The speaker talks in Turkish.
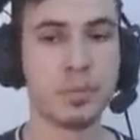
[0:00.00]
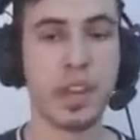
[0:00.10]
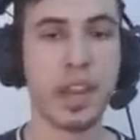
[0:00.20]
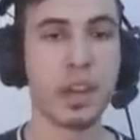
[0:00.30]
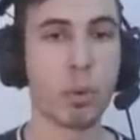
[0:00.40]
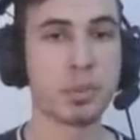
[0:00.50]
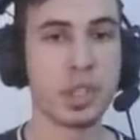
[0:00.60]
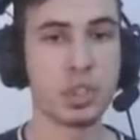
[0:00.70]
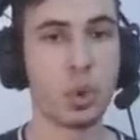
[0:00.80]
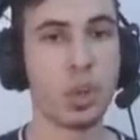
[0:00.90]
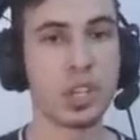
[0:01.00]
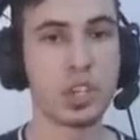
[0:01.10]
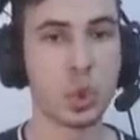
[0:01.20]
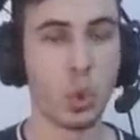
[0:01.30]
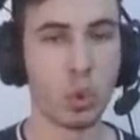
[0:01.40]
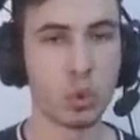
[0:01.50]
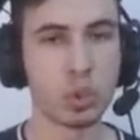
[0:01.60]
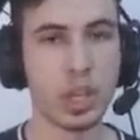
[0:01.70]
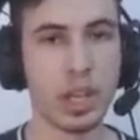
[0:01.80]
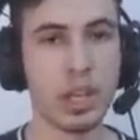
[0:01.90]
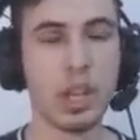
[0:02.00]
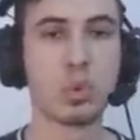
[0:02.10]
Ve eğer Obsession olan kişi ölürse